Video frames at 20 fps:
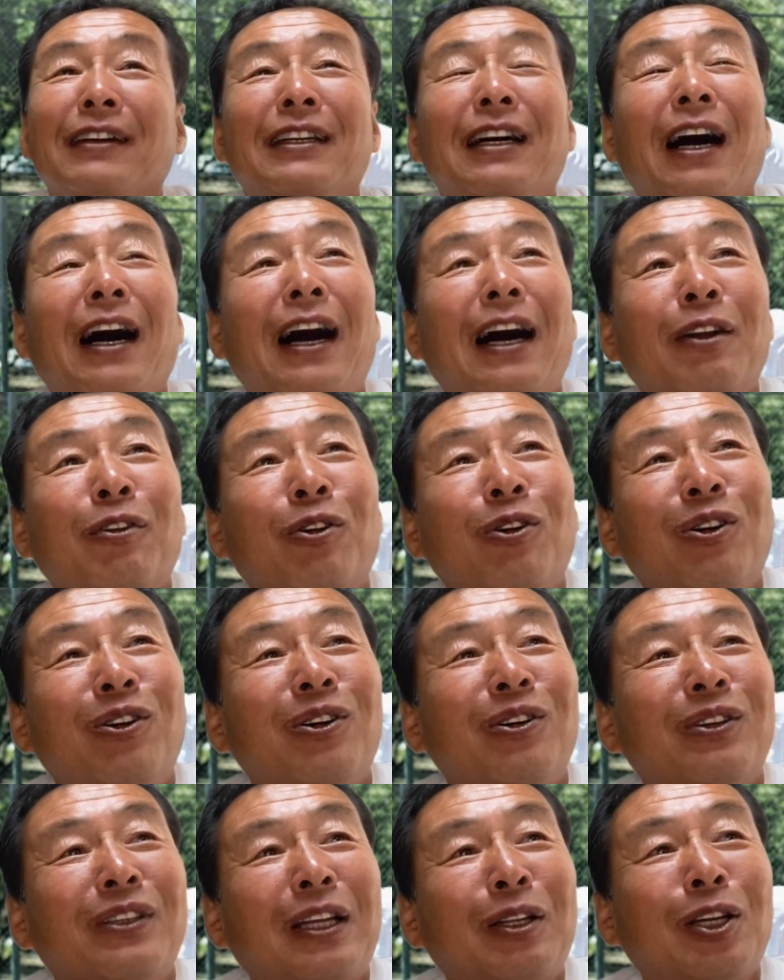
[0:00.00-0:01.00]
あ
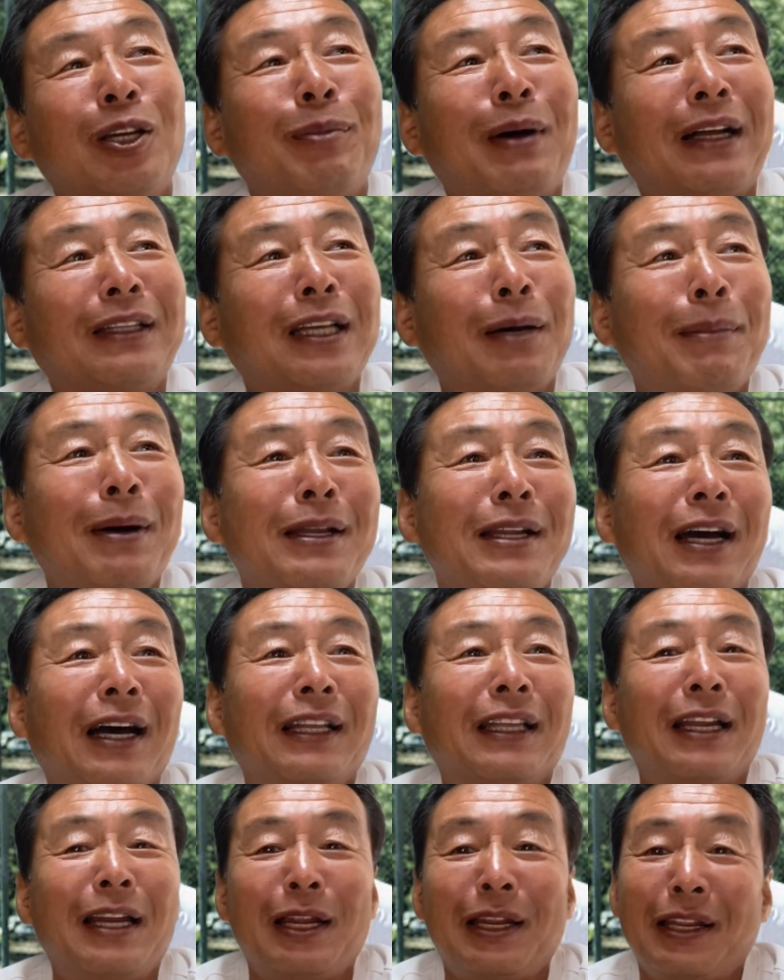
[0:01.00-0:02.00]
の、例えば頭の中
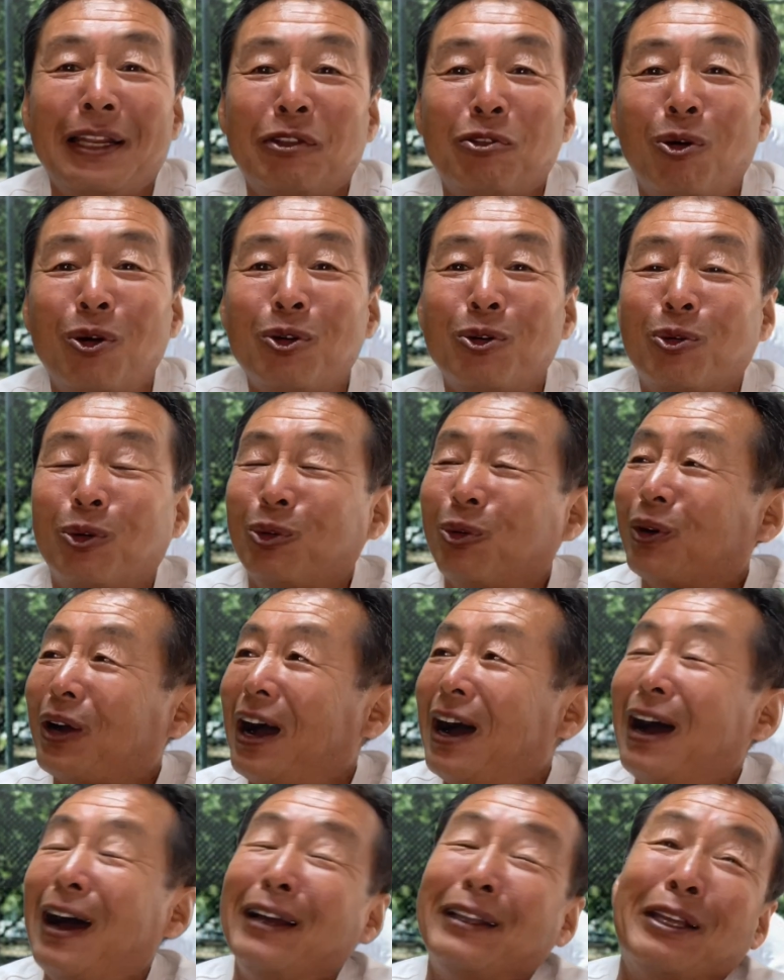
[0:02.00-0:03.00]
でね、どういうことを考
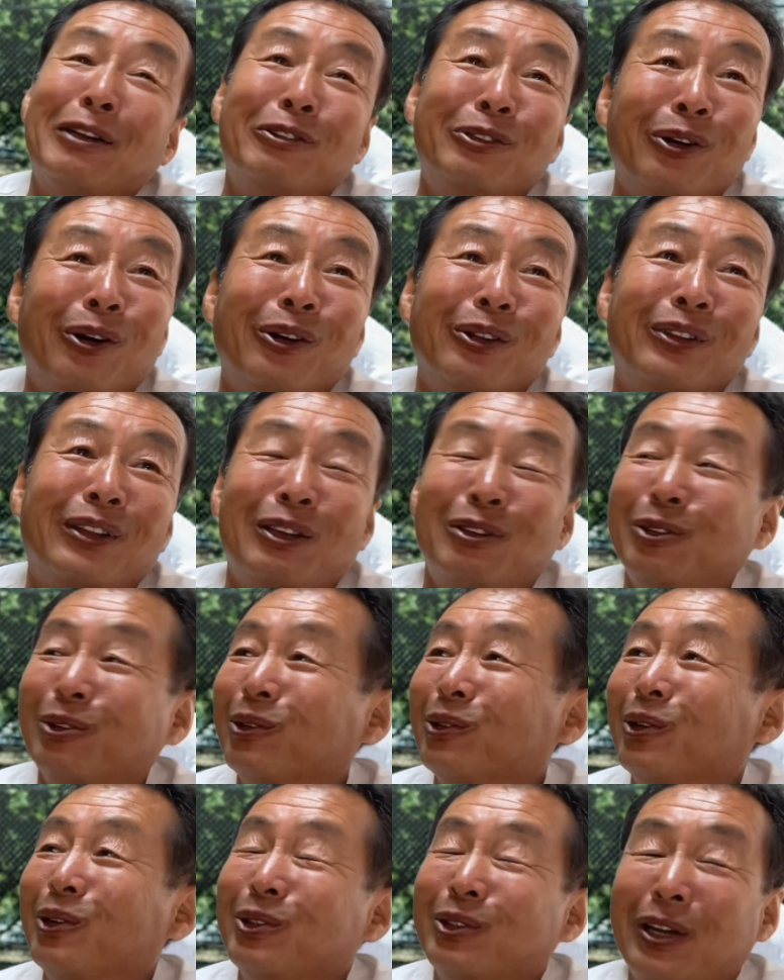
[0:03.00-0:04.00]
えてるのっていうこ
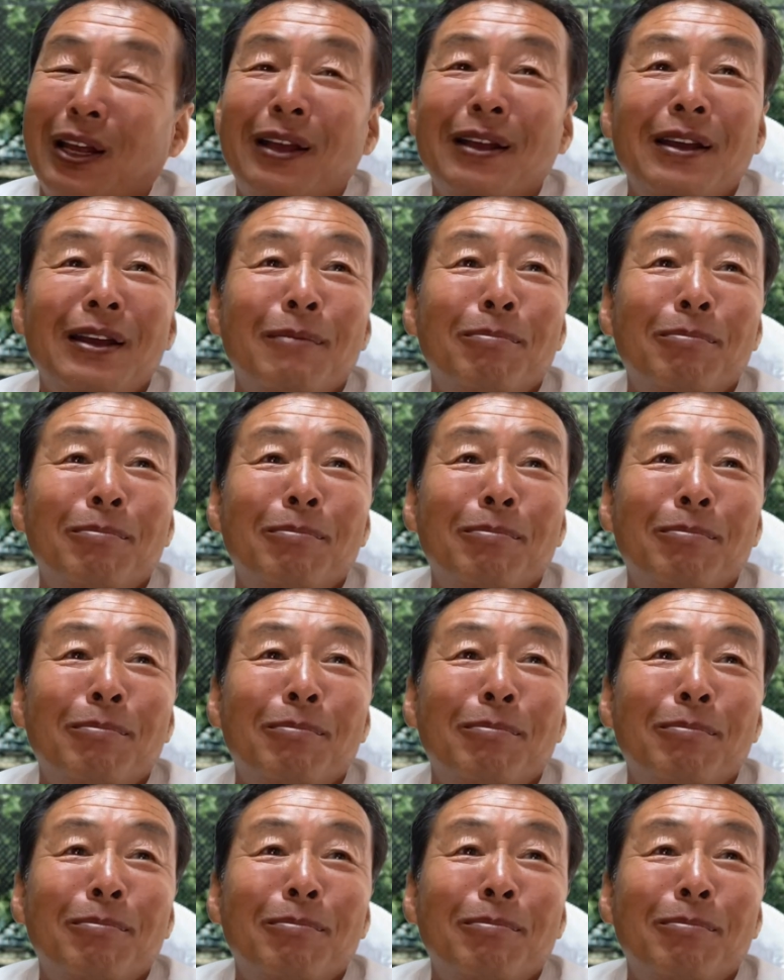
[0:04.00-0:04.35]
とですね。